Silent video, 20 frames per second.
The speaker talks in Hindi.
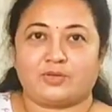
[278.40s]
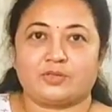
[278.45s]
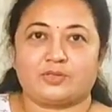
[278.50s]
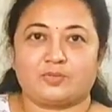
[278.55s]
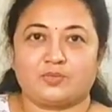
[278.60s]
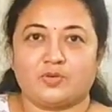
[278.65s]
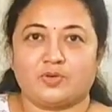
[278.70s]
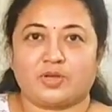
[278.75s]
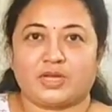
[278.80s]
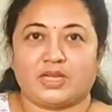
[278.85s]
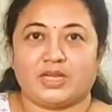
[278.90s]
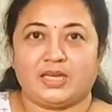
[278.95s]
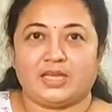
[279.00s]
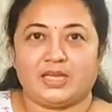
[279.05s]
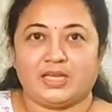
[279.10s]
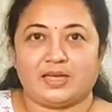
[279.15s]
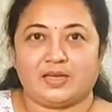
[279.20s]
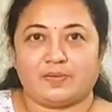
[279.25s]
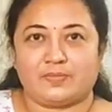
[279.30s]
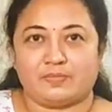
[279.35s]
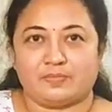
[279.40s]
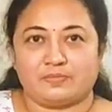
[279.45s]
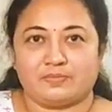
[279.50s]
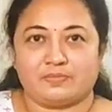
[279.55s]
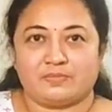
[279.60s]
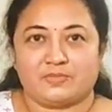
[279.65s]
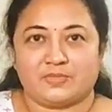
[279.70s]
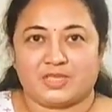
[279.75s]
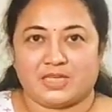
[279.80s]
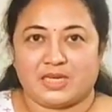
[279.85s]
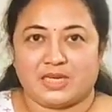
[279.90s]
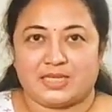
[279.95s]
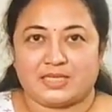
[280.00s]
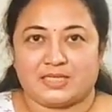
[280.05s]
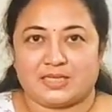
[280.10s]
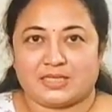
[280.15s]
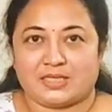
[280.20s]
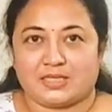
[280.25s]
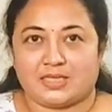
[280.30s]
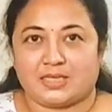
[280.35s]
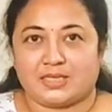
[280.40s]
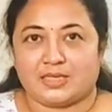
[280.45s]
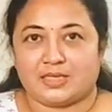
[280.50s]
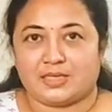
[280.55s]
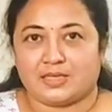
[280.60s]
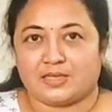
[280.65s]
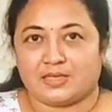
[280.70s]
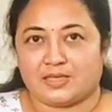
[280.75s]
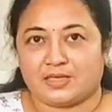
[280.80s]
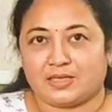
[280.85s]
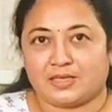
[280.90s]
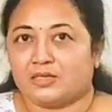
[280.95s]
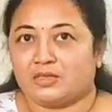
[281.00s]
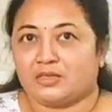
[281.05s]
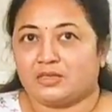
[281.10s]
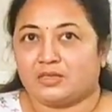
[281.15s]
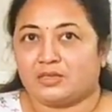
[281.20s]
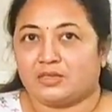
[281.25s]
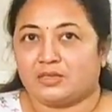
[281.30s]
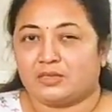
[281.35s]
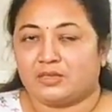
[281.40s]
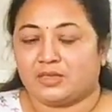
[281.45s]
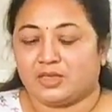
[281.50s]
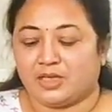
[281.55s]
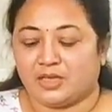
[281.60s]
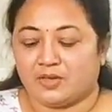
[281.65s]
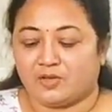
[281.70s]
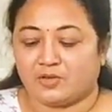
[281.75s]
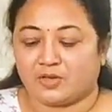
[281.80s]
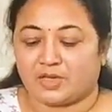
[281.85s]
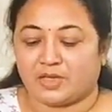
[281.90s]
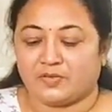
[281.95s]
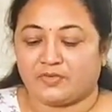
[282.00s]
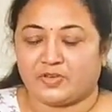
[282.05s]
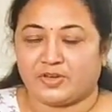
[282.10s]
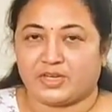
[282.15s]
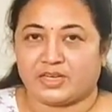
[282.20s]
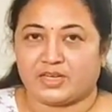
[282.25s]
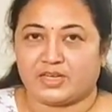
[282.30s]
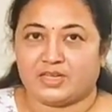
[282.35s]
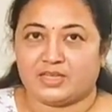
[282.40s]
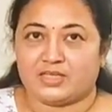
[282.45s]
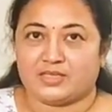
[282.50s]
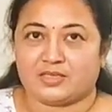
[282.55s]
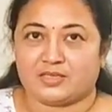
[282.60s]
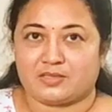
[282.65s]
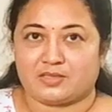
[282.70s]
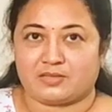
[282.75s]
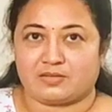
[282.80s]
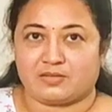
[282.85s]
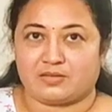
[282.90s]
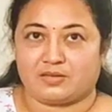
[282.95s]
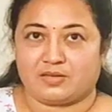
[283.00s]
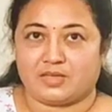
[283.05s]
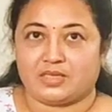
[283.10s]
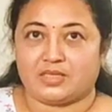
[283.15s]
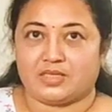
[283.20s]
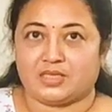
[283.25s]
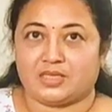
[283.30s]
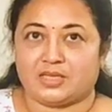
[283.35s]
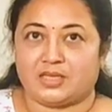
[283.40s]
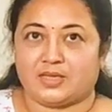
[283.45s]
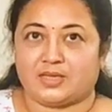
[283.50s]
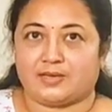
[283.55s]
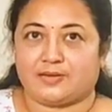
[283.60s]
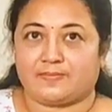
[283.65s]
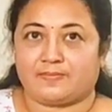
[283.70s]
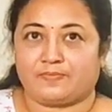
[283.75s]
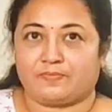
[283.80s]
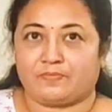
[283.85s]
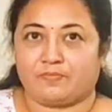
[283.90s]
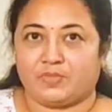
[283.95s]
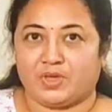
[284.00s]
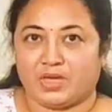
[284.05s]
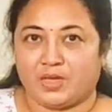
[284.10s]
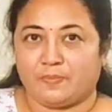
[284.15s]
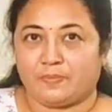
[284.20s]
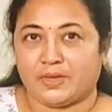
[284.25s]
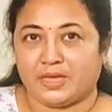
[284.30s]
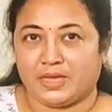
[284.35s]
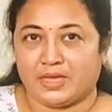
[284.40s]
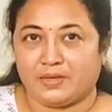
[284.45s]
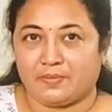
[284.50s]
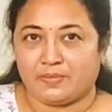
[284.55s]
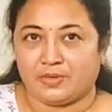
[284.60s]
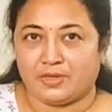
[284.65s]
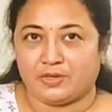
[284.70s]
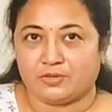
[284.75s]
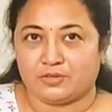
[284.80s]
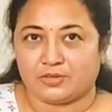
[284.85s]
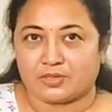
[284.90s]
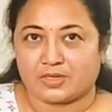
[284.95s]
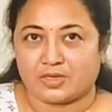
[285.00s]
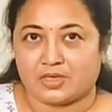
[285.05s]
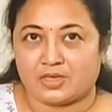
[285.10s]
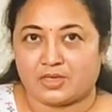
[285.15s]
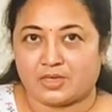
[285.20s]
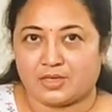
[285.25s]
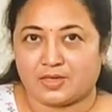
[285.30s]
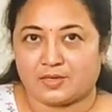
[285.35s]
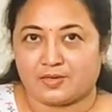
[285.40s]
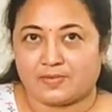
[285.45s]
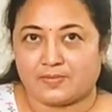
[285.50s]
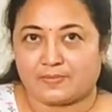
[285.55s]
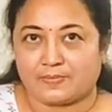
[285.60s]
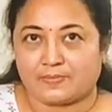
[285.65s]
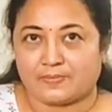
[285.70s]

घर में खुशबू के लिए हम चला सकते हैं तीनों की फ्रेगरेंस अच्छी है मैंने पहले भी यूज़ की है